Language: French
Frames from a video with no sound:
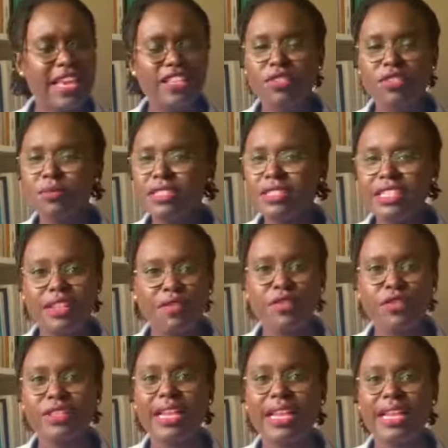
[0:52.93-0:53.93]
Et je me dis qu'il
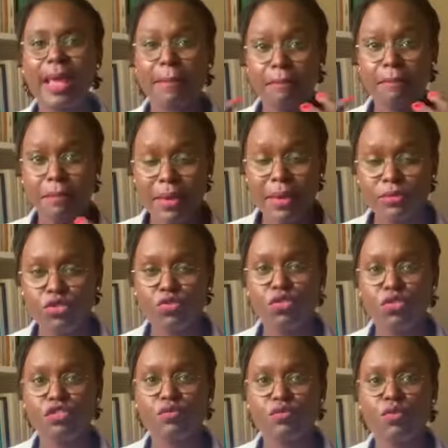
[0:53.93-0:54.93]
faudrait la même
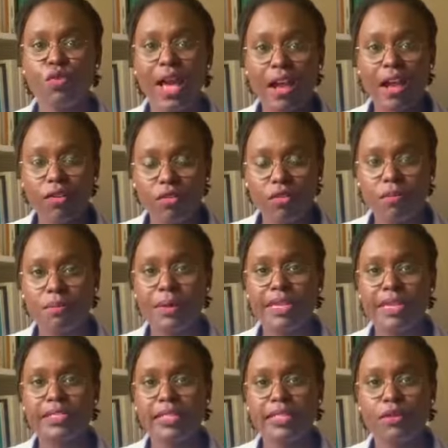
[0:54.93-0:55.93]
chose pour
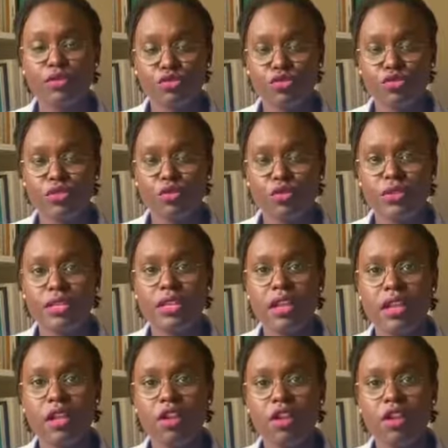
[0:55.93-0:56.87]
accompagner aujourd'hui